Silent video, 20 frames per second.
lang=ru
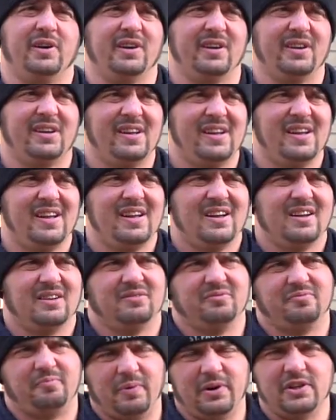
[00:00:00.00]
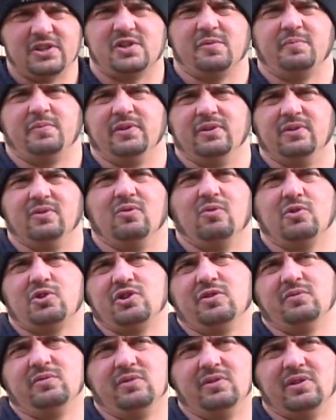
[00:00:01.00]
я, в принципе,
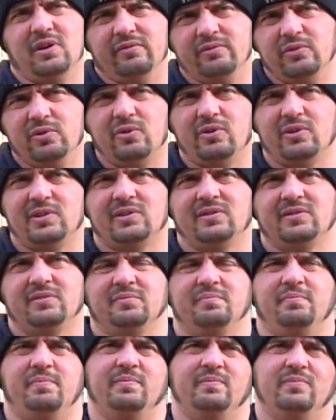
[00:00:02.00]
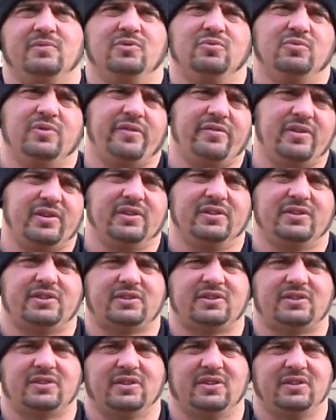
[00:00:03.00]
очень давно. Ну, наверное,
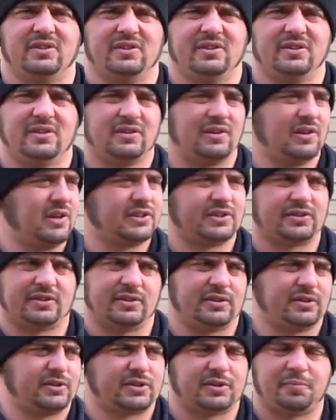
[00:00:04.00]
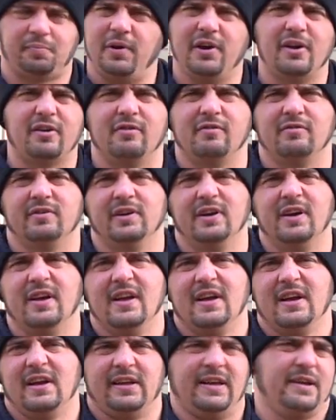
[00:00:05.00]
с э, класса с первого
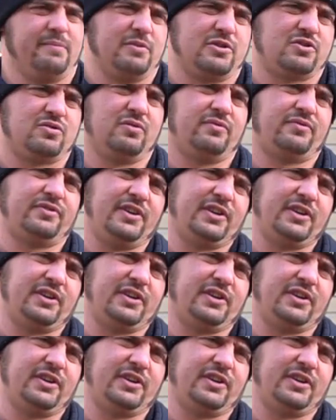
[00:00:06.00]
я пошел в